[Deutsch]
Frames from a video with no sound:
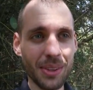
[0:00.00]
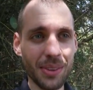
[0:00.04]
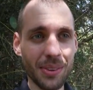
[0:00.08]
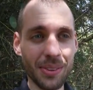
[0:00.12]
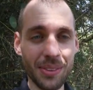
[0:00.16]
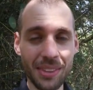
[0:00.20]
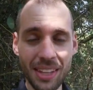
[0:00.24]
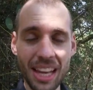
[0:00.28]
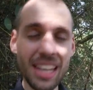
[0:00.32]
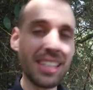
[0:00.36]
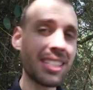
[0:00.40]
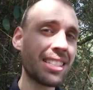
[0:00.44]

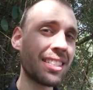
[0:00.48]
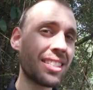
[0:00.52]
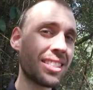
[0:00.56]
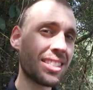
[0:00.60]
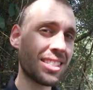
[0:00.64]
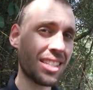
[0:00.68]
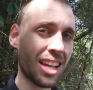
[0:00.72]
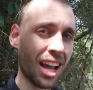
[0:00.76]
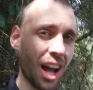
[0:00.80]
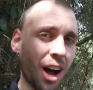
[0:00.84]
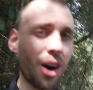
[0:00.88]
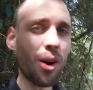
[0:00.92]
und das
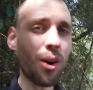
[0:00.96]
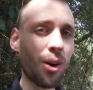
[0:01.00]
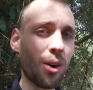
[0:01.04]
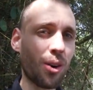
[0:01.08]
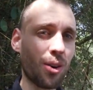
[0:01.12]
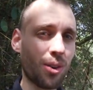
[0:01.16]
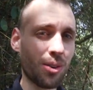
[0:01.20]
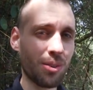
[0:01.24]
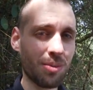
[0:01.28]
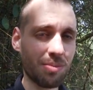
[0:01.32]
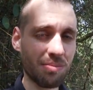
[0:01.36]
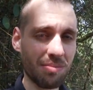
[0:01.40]
ist
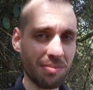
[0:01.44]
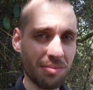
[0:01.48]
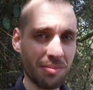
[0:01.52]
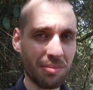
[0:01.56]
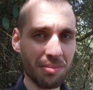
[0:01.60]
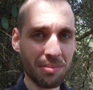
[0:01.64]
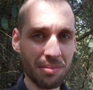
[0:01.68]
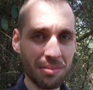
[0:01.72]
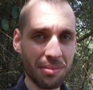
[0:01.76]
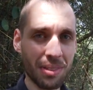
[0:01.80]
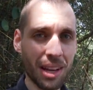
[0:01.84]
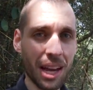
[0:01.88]
auch
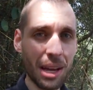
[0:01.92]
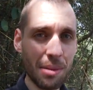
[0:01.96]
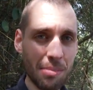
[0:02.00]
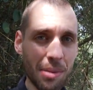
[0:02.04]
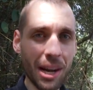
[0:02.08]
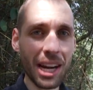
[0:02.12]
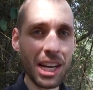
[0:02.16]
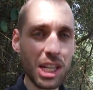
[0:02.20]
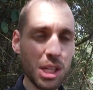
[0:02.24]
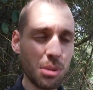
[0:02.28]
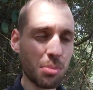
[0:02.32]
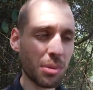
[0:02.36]
ein
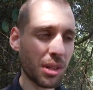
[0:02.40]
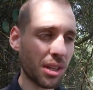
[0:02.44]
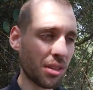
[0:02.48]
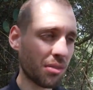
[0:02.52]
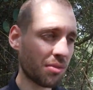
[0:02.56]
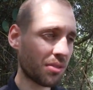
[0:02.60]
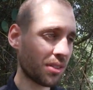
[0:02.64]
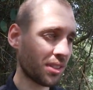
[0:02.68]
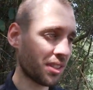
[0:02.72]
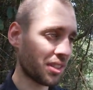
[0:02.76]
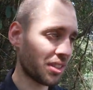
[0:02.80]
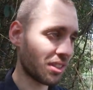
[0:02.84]
Beispiel
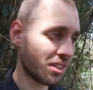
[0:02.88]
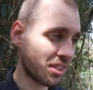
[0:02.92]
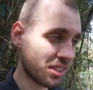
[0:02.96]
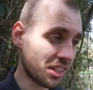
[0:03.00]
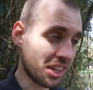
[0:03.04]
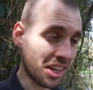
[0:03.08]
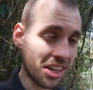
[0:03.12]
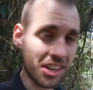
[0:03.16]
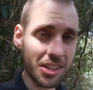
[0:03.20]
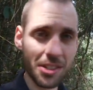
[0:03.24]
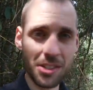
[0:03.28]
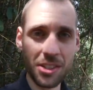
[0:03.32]
von
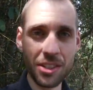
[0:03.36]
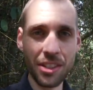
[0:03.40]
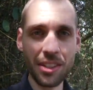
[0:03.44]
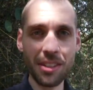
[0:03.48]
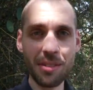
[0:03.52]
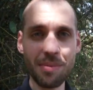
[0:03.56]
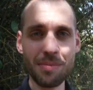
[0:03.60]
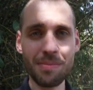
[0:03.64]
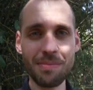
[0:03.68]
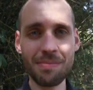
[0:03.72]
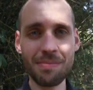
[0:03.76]
These